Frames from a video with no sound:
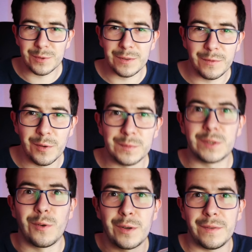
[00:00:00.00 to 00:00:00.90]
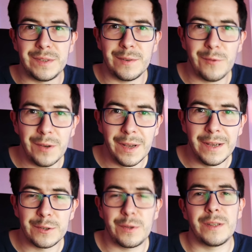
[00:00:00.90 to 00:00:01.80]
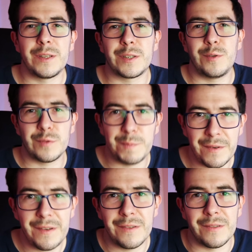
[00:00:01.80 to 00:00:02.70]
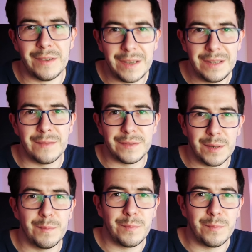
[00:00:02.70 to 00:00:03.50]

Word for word: то, что в нем столько всего, что я даже не успеваю этим всем